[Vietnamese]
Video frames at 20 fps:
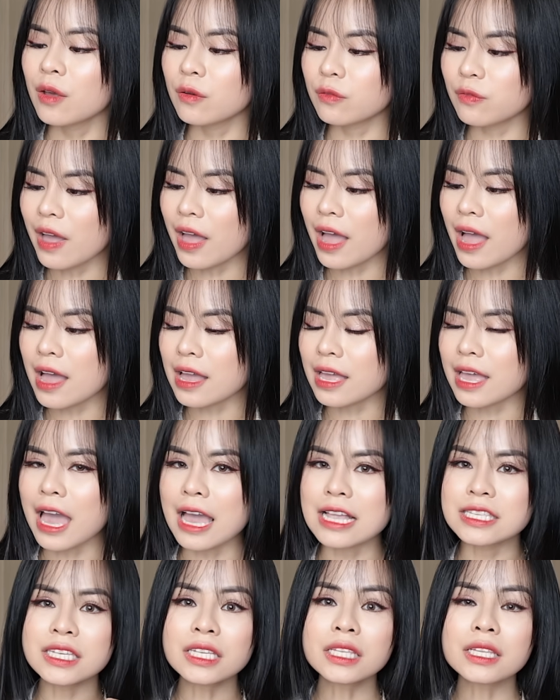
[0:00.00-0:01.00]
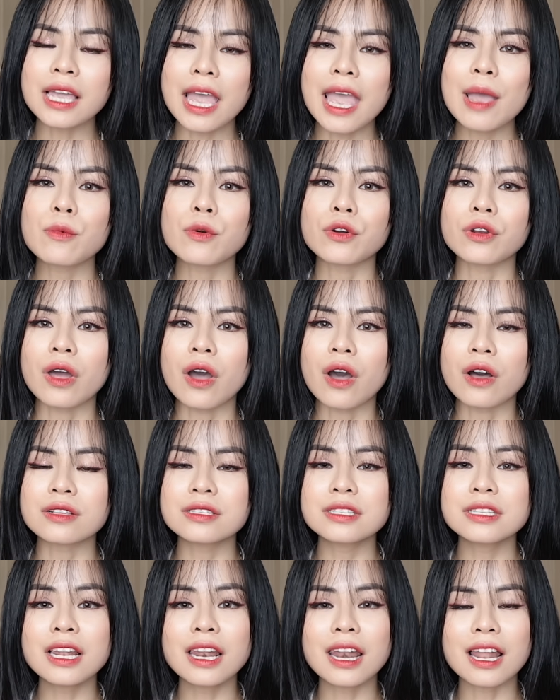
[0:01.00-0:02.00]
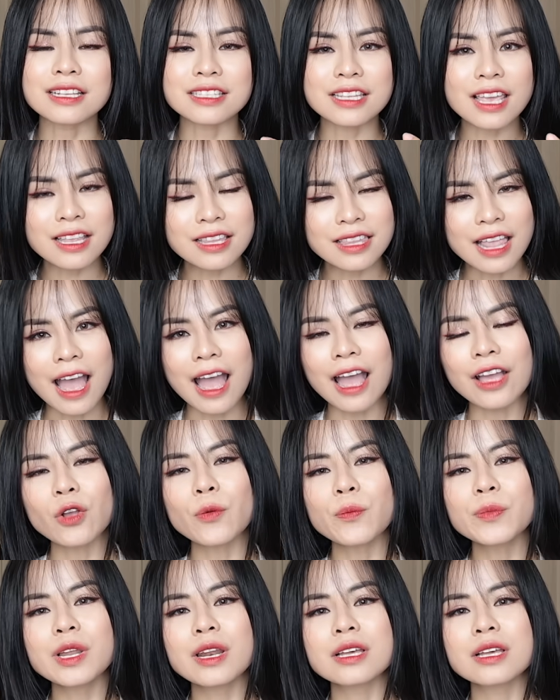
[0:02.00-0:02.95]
Và cái chất kem của nó rất là dễ tán cũng như